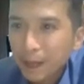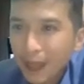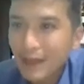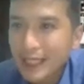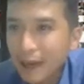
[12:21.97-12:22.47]

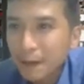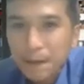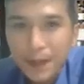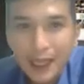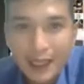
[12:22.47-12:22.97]
Tại vì sao?
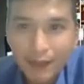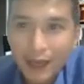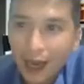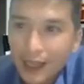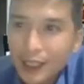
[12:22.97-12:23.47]
Tại
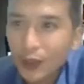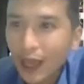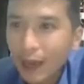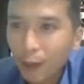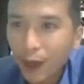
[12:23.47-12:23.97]
vì ở siêu
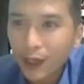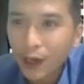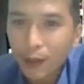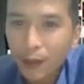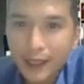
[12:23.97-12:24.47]
thị Amway
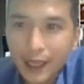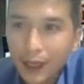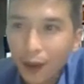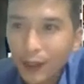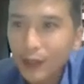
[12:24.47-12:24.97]
có một cái
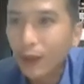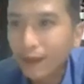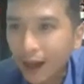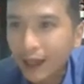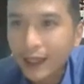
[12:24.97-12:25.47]
chế độ rất
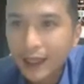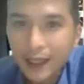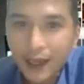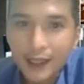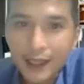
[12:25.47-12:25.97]
tuyệt vời,
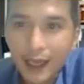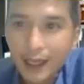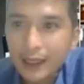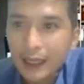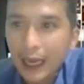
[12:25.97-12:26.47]
đó là gì ạ?